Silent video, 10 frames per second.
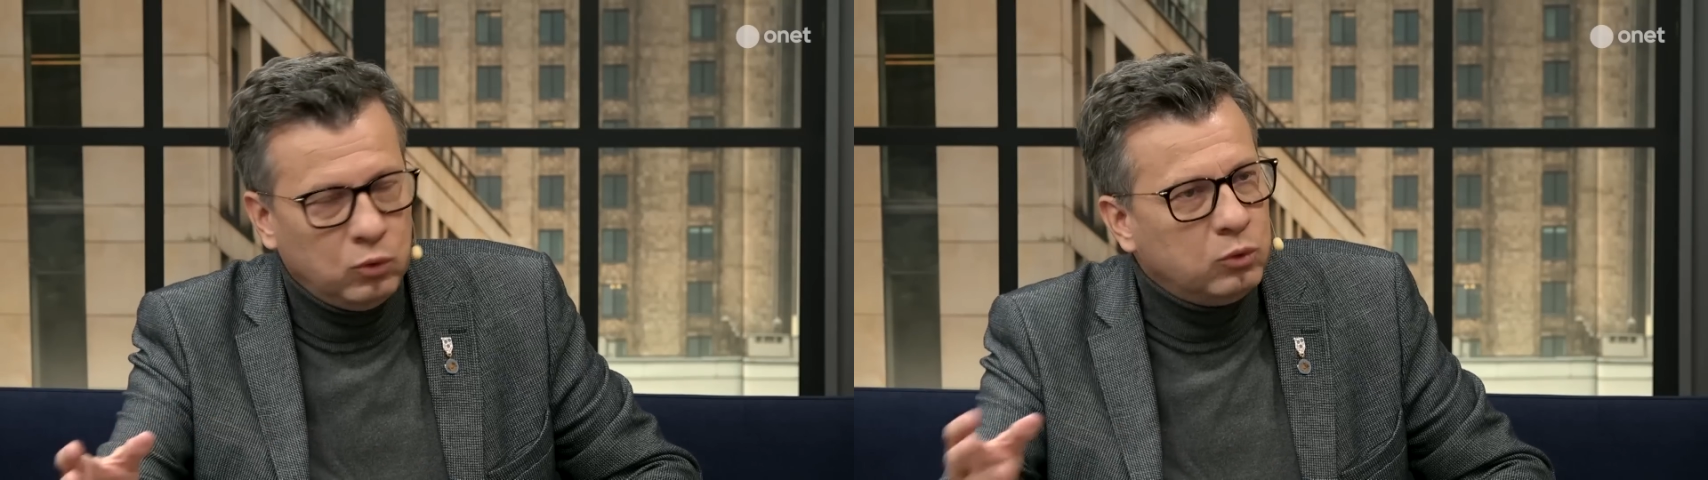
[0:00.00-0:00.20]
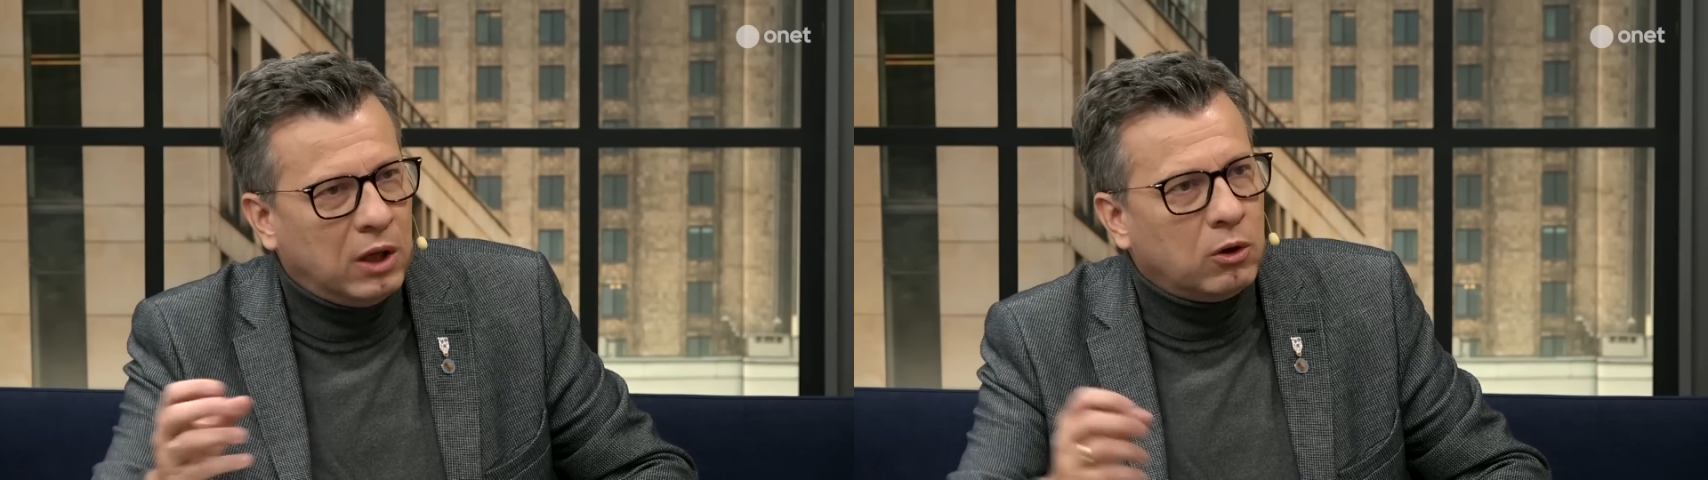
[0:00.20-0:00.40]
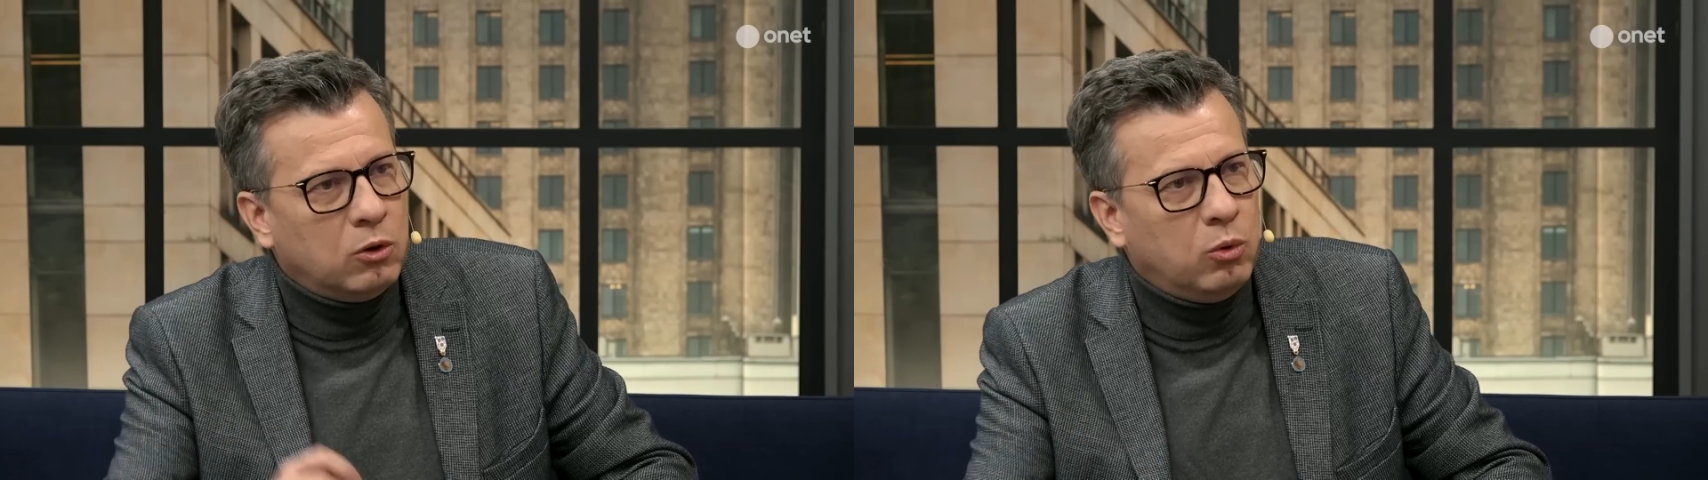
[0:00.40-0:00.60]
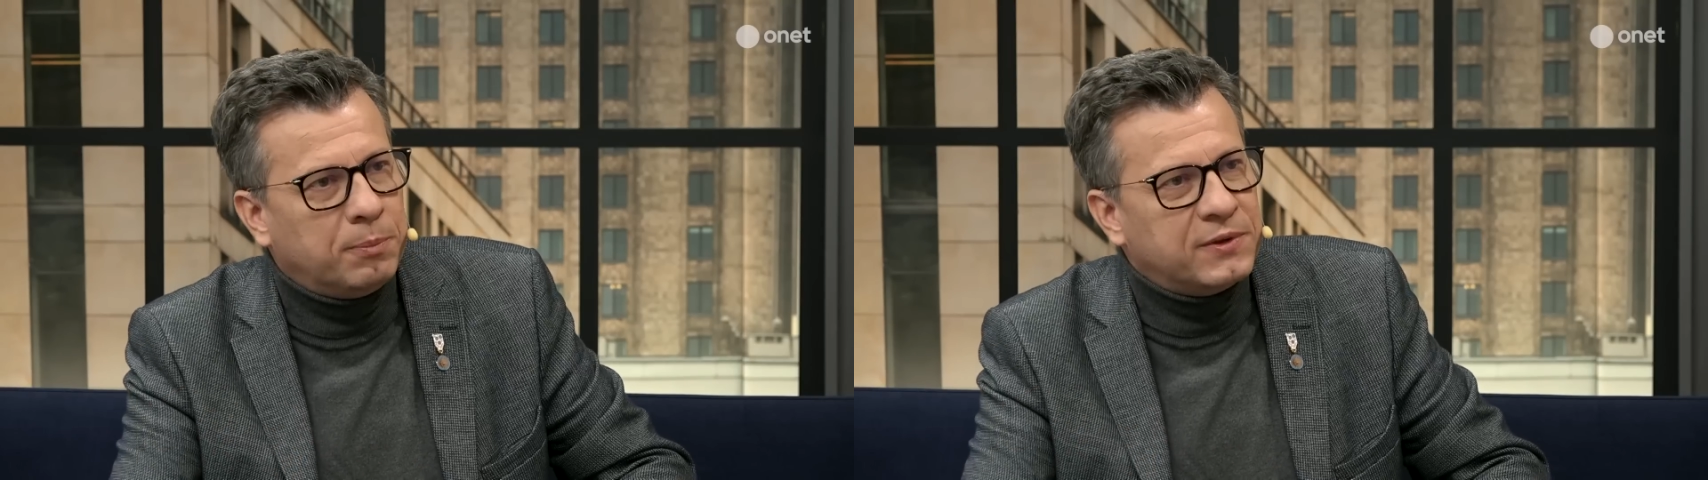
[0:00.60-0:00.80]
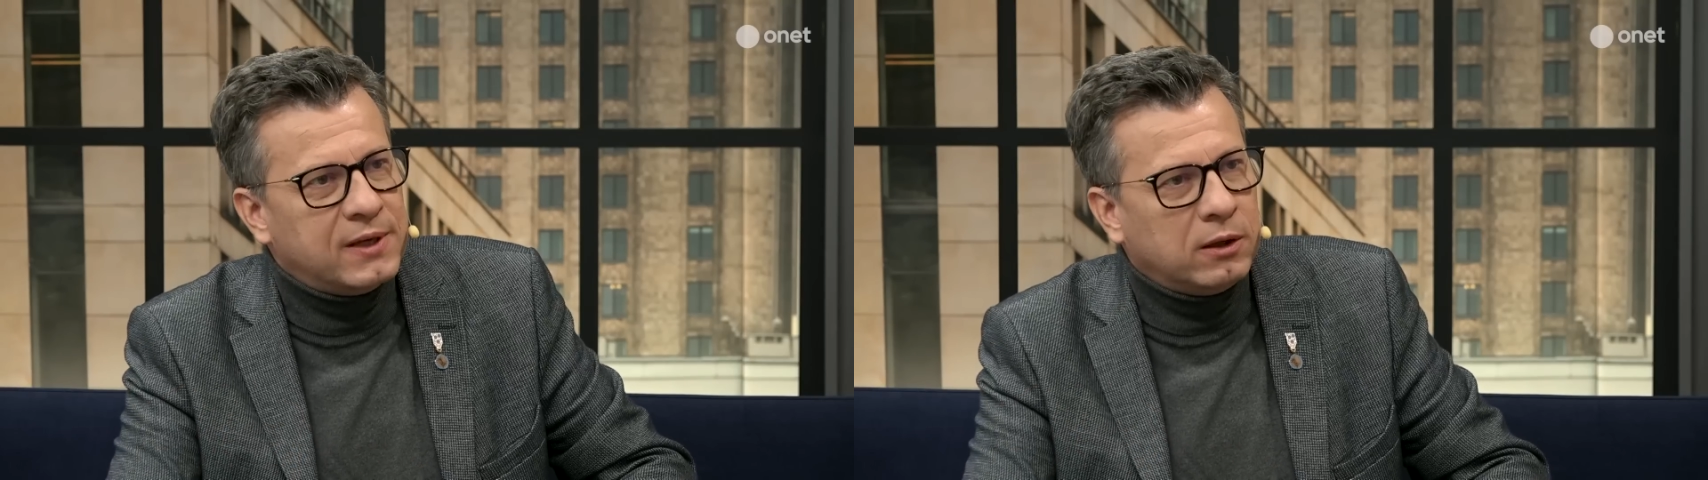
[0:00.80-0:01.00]
u tego
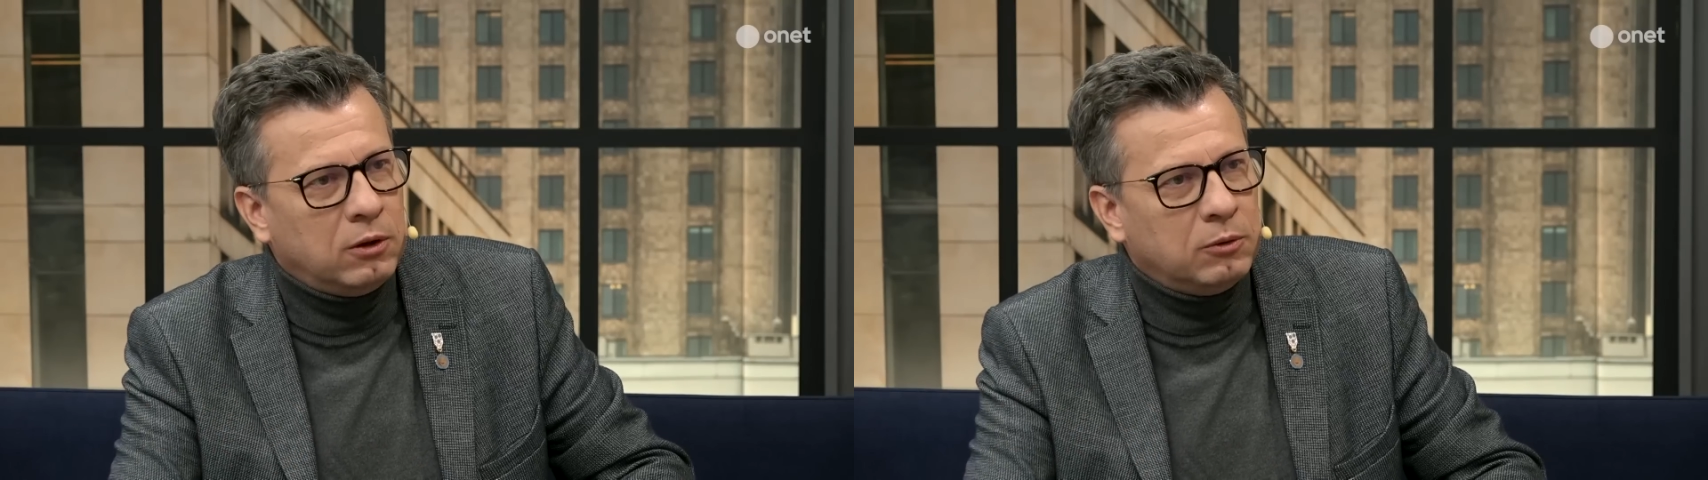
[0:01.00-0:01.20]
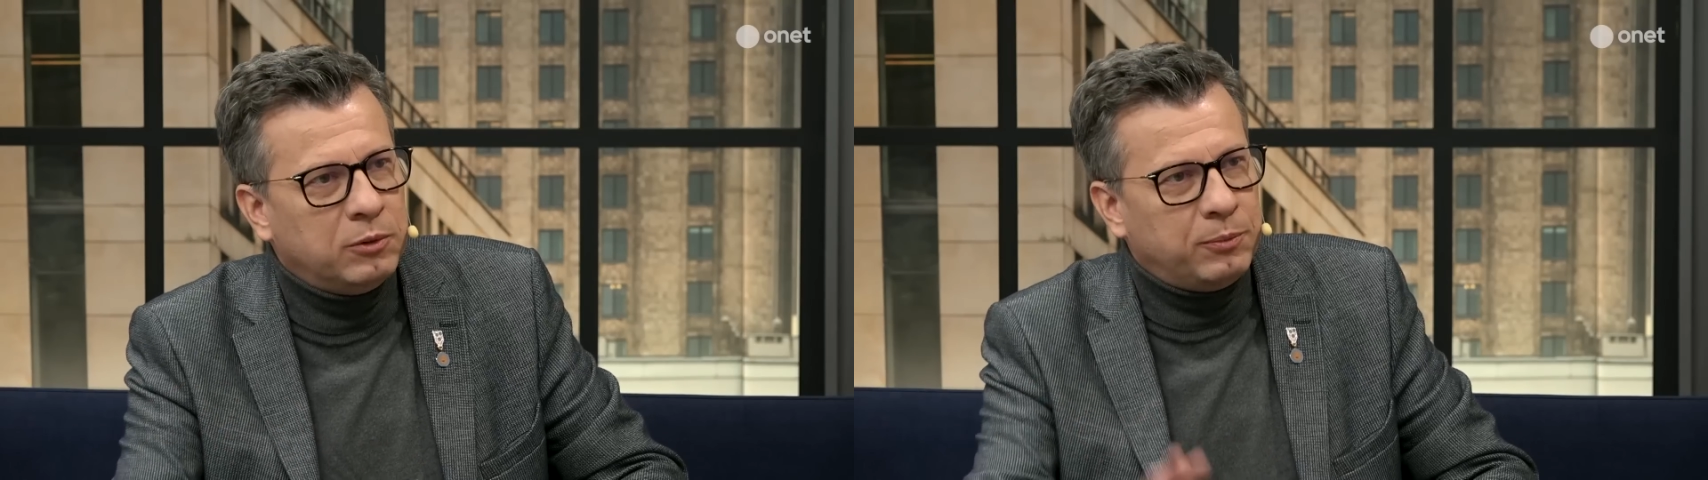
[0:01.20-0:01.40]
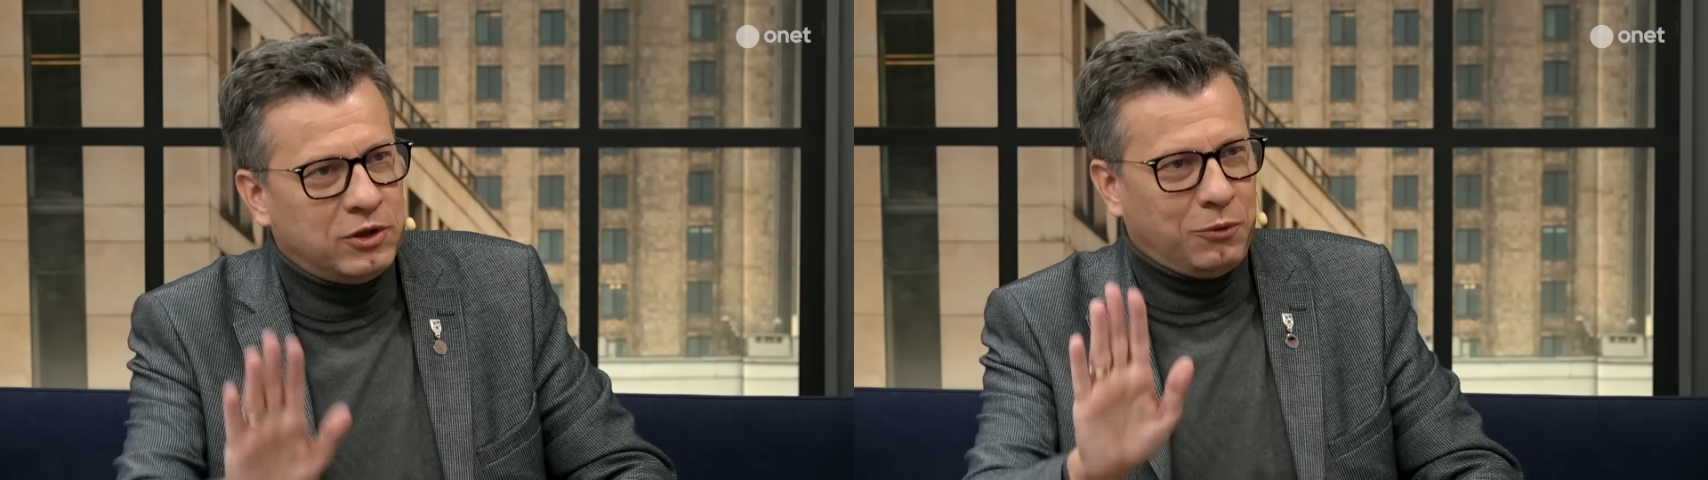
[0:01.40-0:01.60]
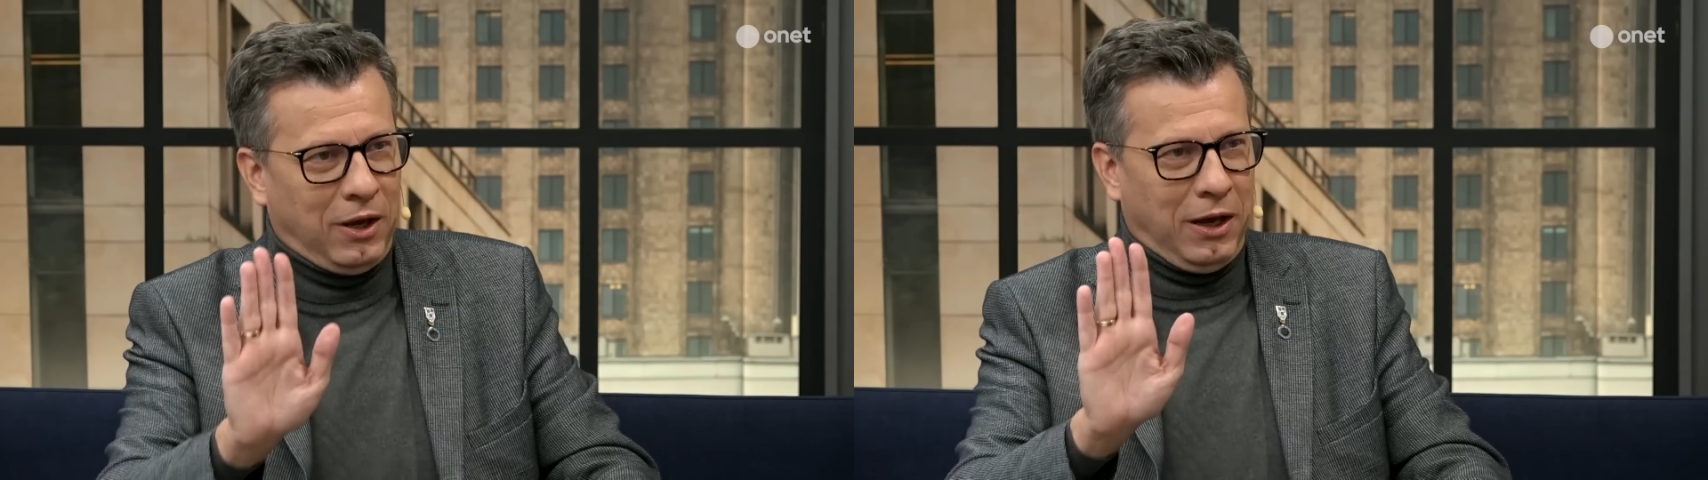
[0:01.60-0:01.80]
chłopca, to on by powiedział,